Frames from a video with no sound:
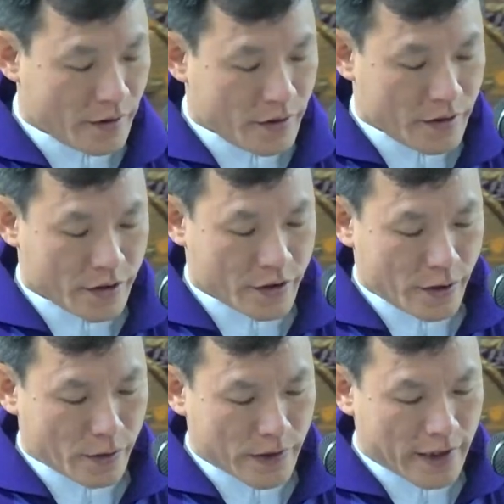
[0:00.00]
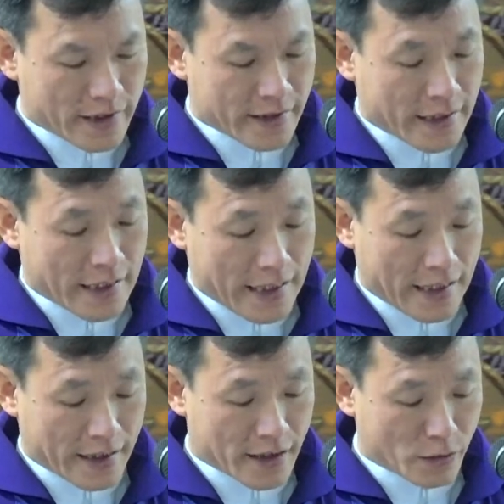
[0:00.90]
Sau đây
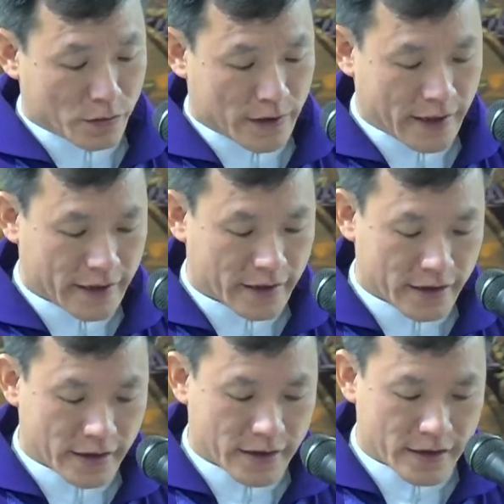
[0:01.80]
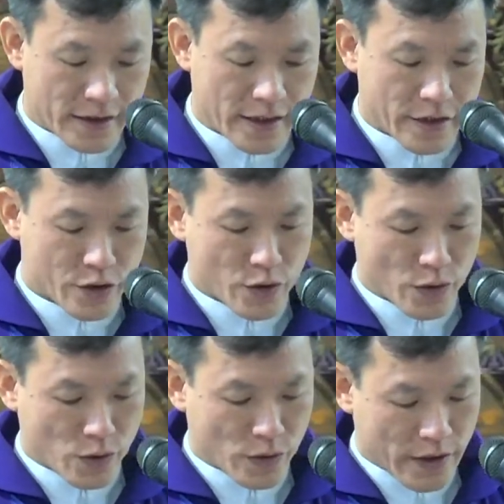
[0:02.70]
là gốc tích Đức
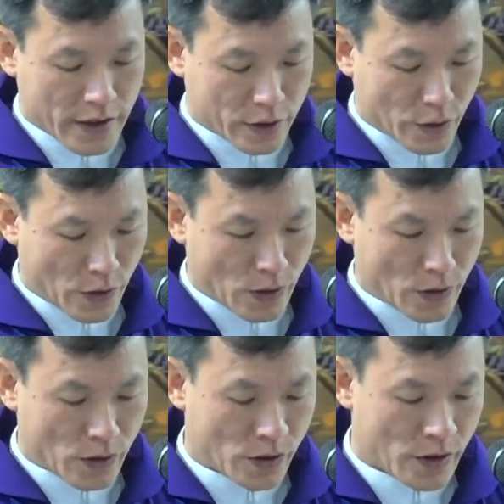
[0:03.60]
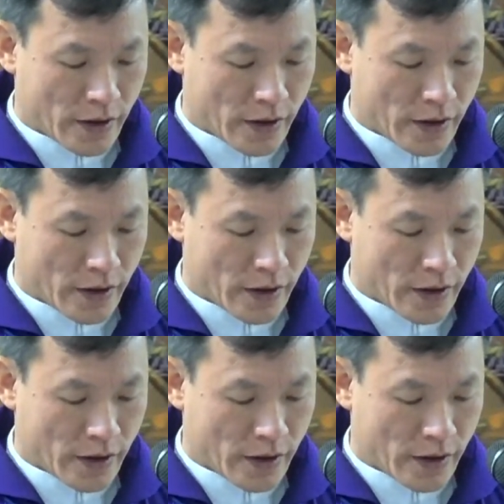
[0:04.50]
Giêsu Kitô.